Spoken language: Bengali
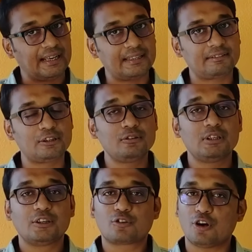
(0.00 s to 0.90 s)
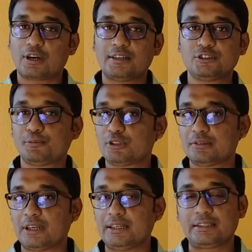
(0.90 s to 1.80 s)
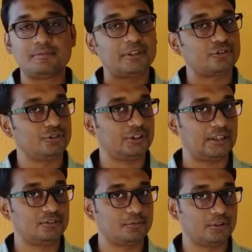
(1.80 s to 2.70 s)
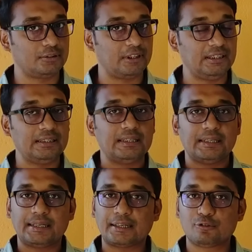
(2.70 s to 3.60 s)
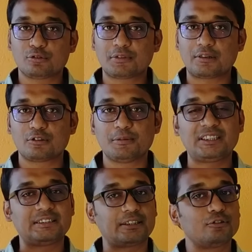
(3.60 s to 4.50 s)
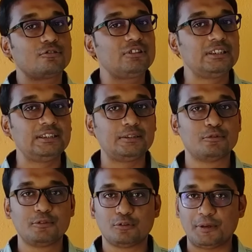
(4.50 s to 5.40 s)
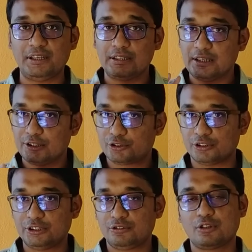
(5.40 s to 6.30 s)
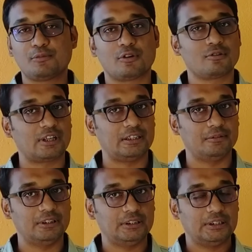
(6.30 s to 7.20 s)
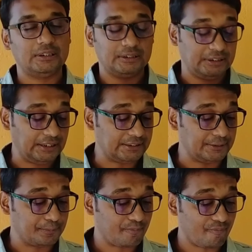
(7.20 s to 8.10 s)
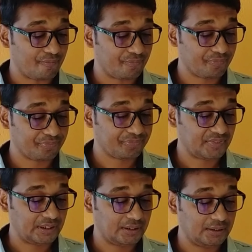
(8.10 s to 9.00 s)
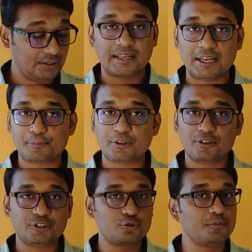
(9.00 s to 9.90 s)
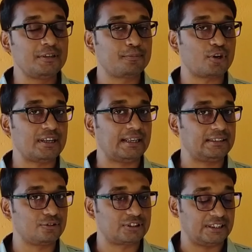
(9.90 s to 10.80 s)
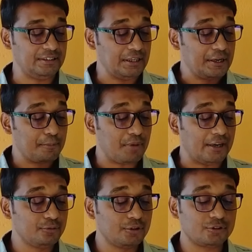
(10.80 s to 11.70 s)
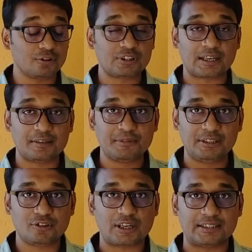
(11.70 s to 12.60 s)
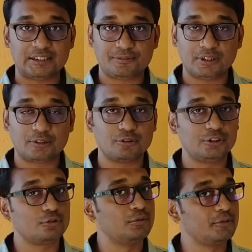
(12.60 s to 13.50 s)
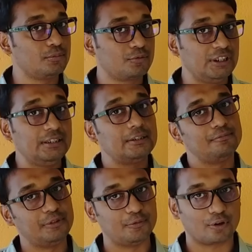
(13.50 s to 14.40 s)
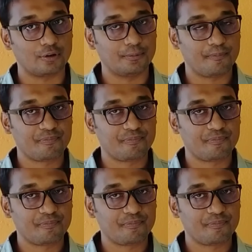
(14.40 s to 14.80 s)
এক্ষেত্রেও ক্ষয়কার্য পড়তে পারে কিংবা সঞ্চয় কার্য পড়তে পারে এখানেও তোমরা করবে কি যে কোনো তিনটি ভূমিরূপের সচিত্র বর্ণনা দেবে ঠিক আছে এরপরে রয়েছে খুব ইম্পর্ট্যান্ট একটি কোশ্চেন বায়ু ও জলধারার মিলিত কার্যের ফলে গঠিত ভূমিরূপগুলির বিবরণ